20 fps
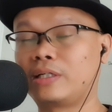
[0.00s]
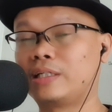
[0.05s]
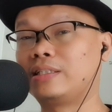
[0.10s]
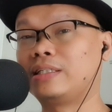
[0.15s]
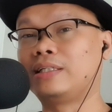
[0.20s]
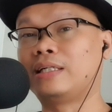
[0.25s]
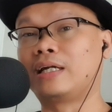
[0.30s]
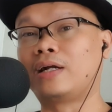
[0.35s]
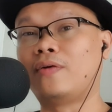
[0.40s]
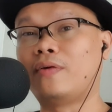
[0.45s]

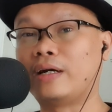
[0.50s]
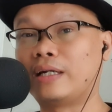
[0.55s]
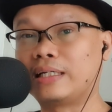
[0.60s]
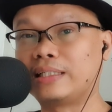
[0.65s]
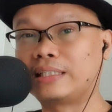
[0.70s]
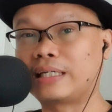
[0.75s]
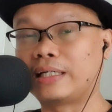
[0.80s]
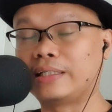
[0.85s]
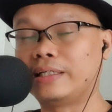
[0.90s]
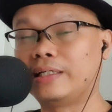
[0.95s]
kasi nagawa
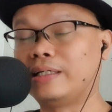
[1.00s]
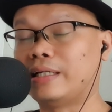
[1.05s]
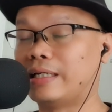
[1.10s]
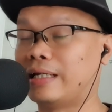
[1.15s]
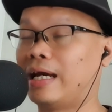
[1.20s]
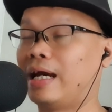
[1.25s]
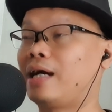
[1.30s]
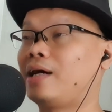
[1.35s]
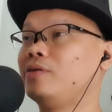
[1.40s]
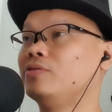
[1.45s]
na sa kanya, na
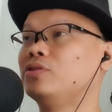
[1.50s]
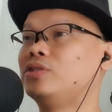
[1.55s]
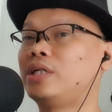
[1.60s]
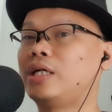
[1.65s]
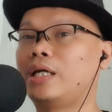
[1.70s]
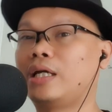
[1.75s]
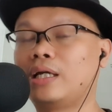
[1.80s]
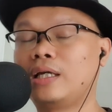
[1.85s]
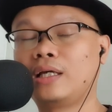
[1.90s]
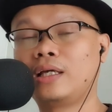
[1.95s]
knockout
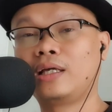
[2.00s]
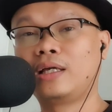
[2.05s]
siya eh.